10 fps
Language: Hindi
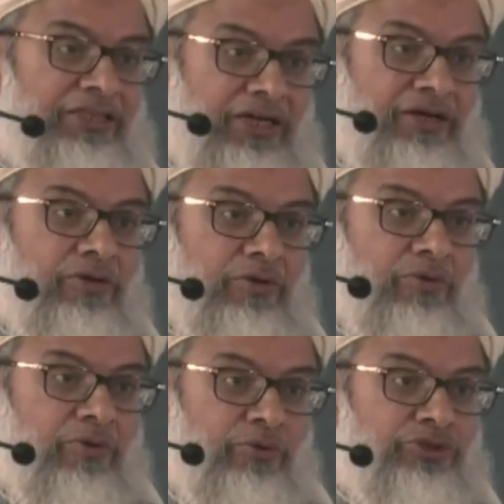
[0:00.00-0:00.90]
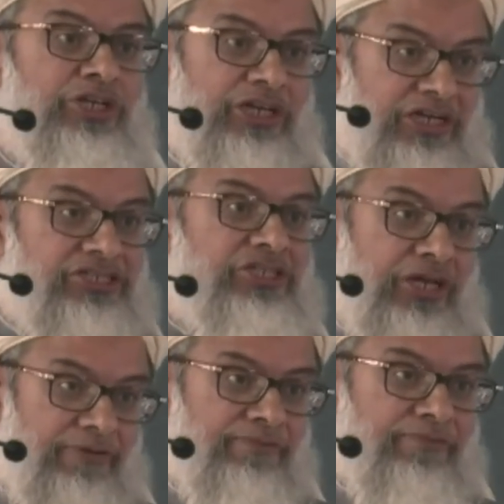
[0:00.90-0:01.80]
रहा था वो जर्नलिस्ट
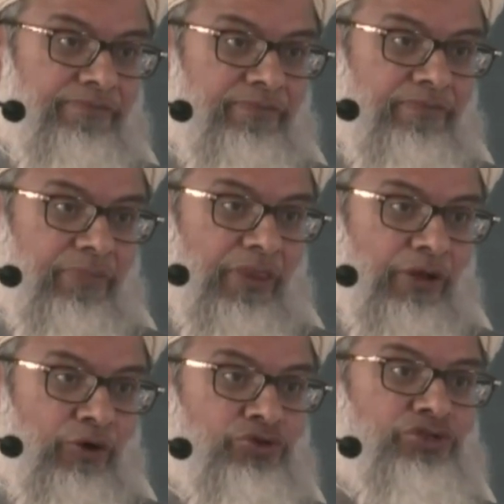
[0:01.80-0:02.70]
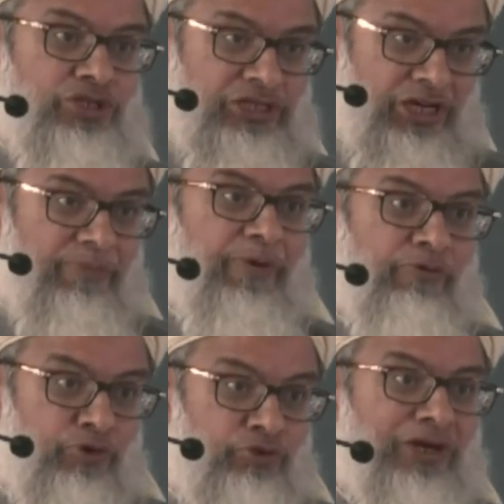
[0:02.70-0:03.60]
था और उसके सीने
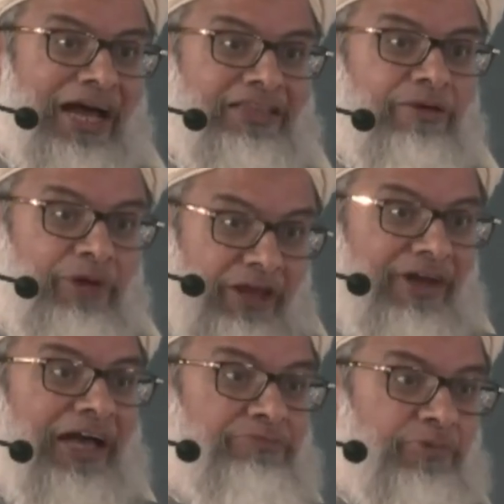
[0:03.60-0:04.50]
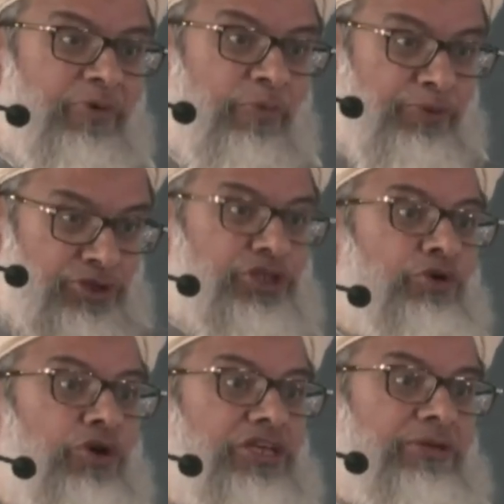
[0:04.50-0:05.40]
पर वो कूद रहा था मरे हुए आदमी और पुलिस
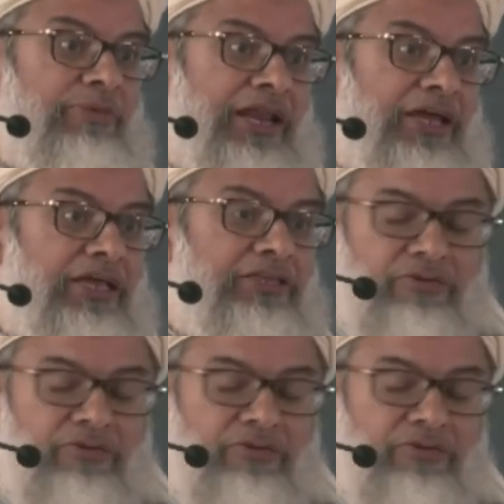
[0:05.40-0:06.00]
की गोली से मारा गया